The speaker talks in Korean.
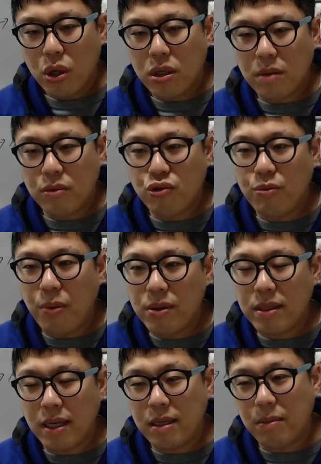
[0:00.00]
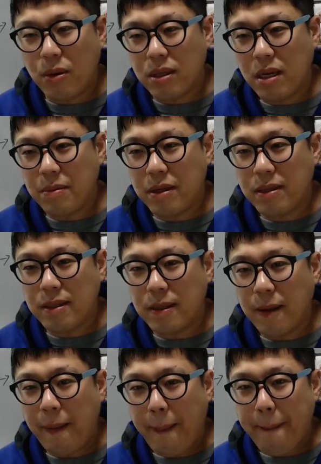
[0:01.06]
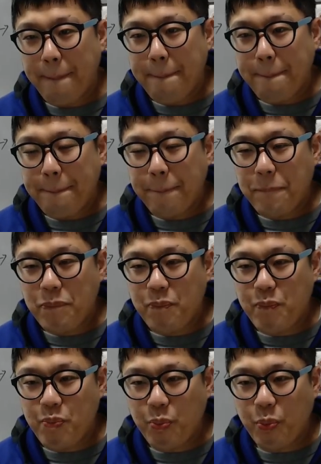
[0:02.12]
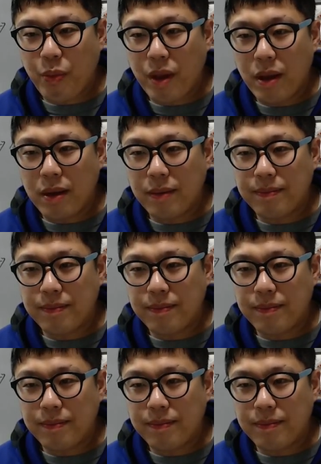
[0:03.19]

그다음에 두 번째는 뭐냐면은 음